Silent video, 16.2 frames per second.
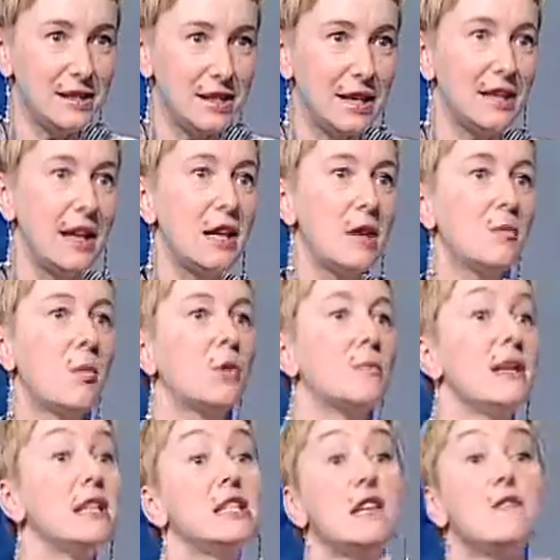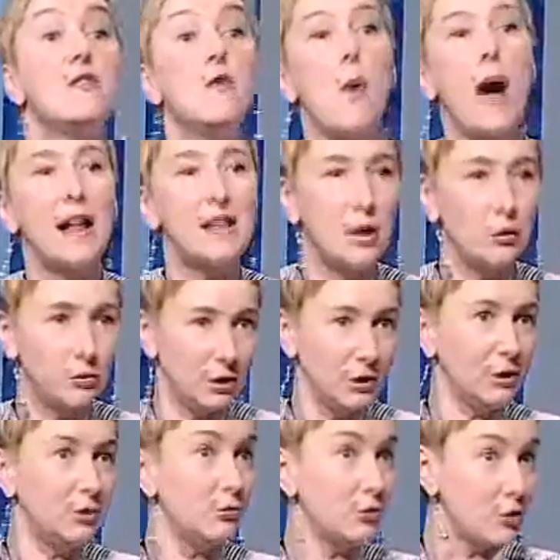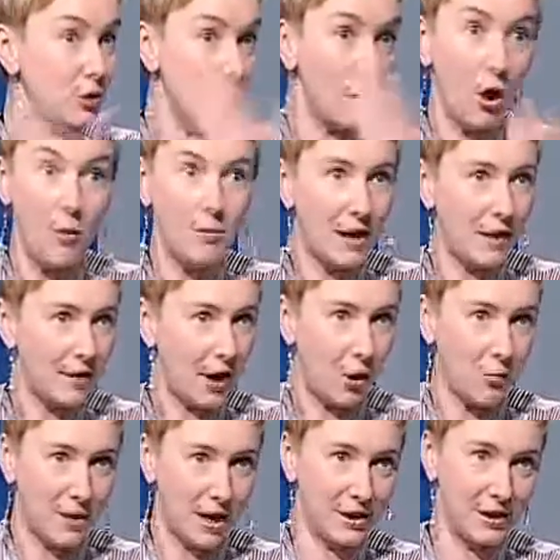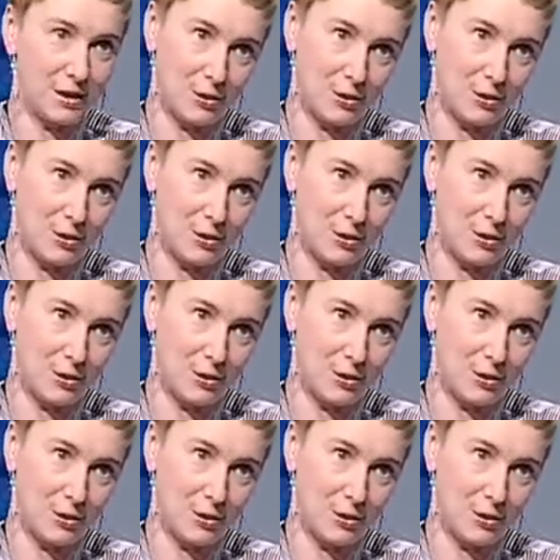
z trenerem, bo on będzie wyłaniał tych, którzy objawiają jakieś